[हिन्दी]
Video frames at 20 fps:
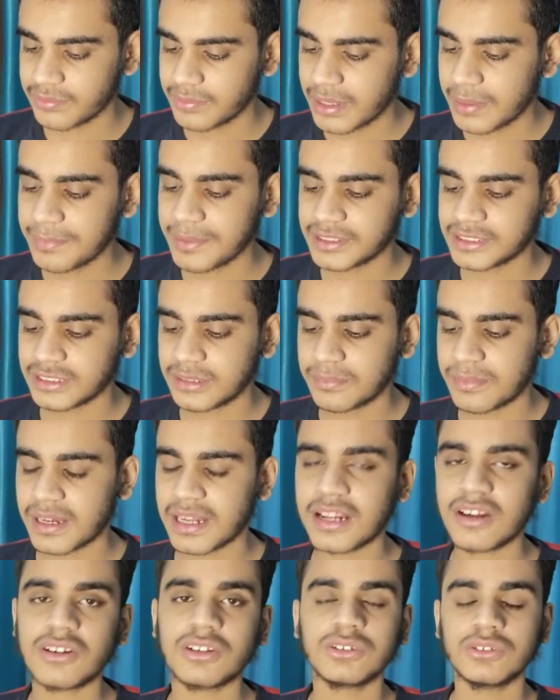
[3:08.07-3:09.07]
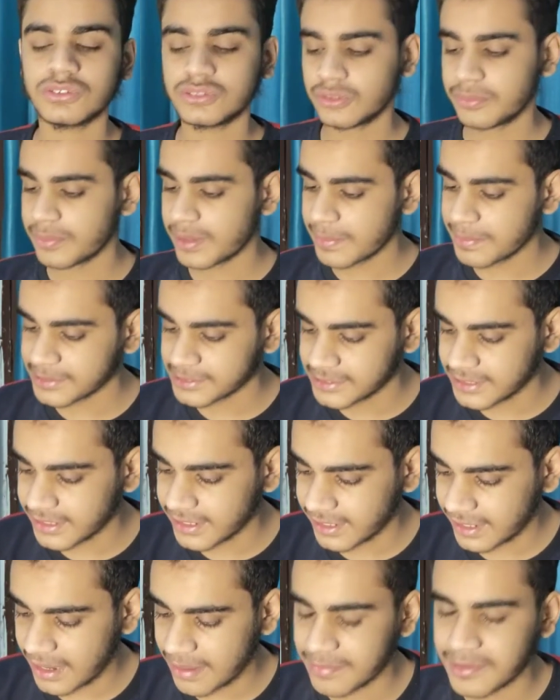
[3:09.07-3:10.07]
मेगा पिक्सल बारह और दो दो मेगा पिक्सल
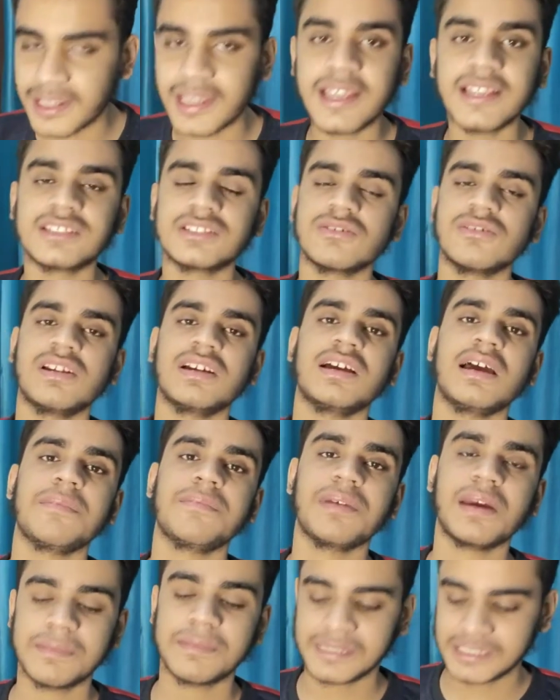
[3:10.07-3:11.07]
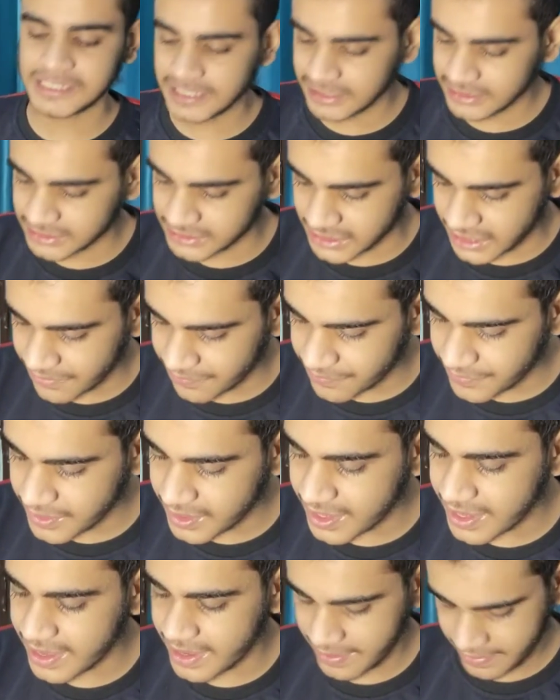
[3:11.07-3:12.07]
के कैमरे हैं सोलह मेगा पिक्सल की
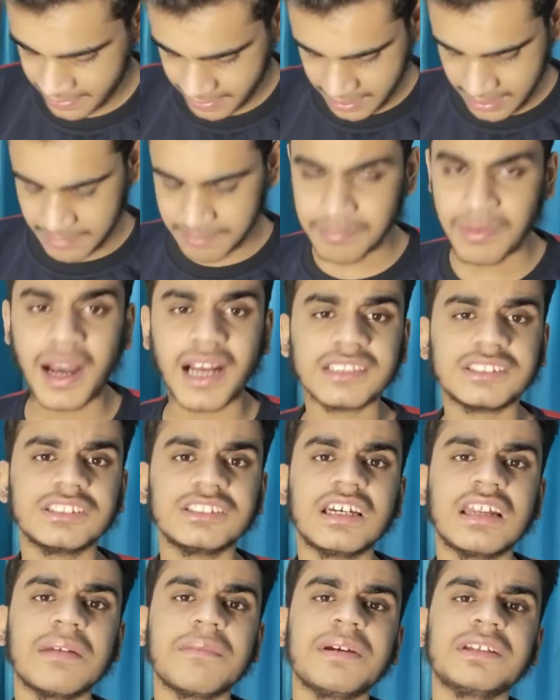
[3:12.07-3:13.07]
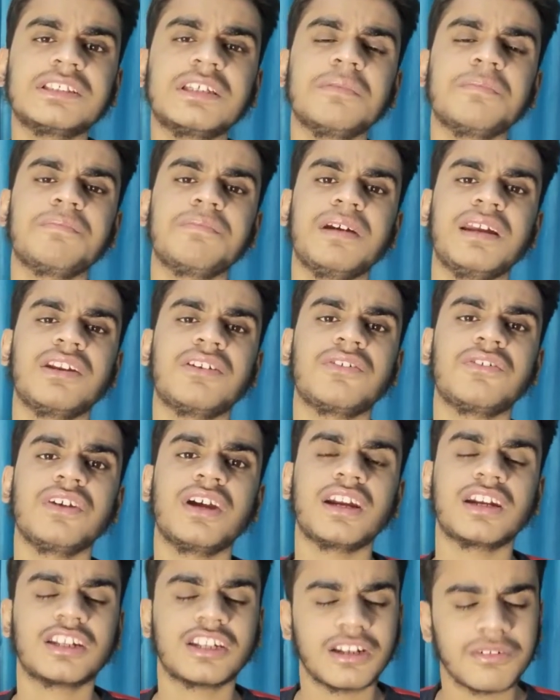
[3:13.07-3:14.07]
सेल्फी है पांच हज़ार एम एच की बैटरी
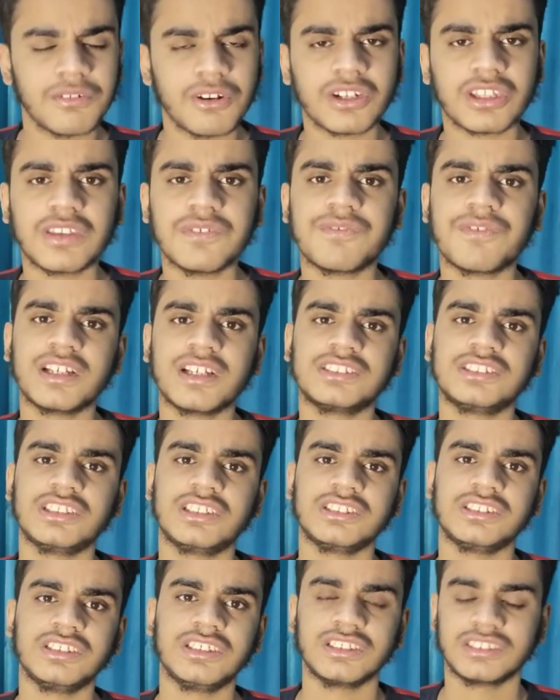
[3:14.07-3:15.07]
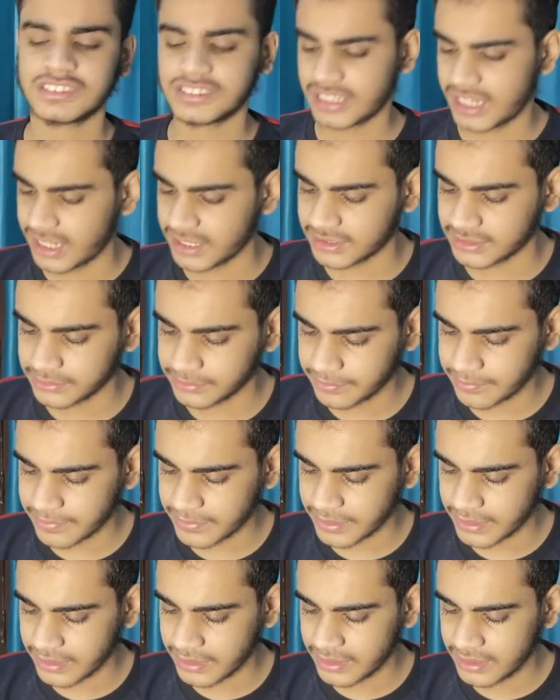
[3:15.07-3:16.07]
अठारह वाट की फास्ट चार्जिंग के साथ
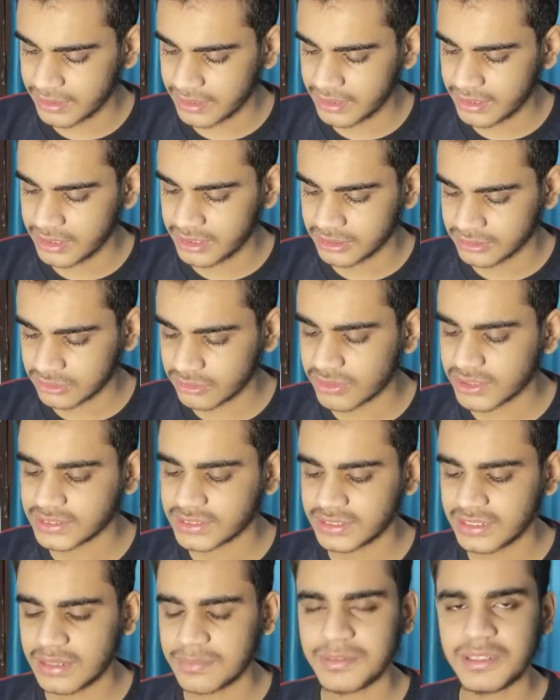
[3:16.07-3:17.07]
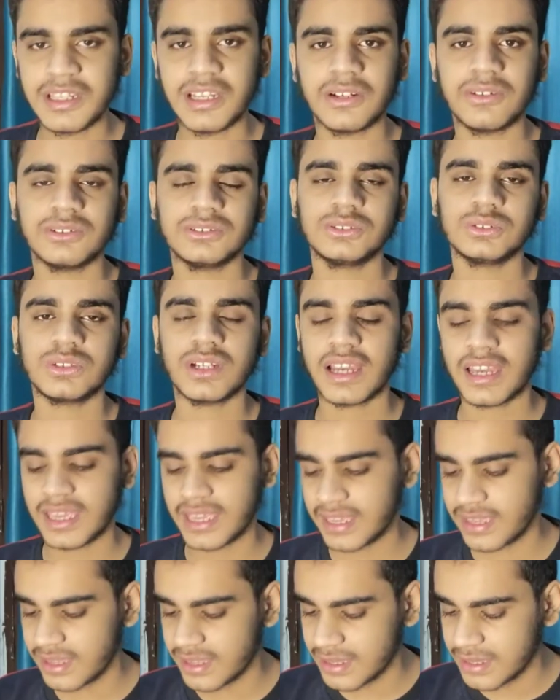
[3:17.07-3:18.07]
थोड़ा सा ये भी लेट हो चुका
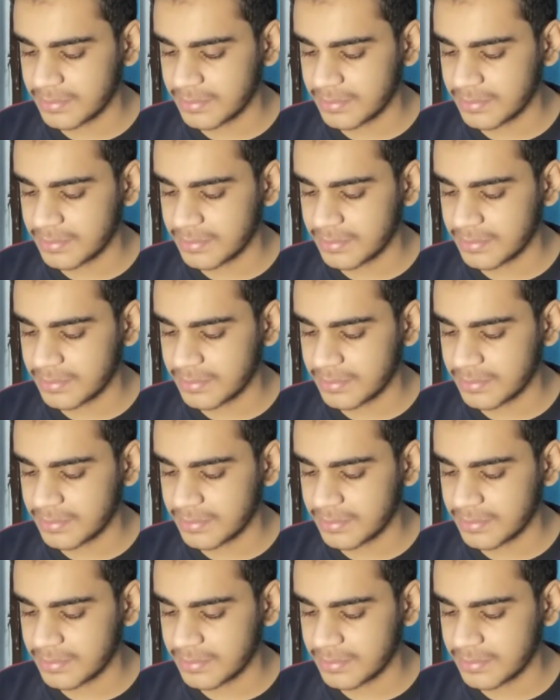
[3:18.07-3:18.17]
है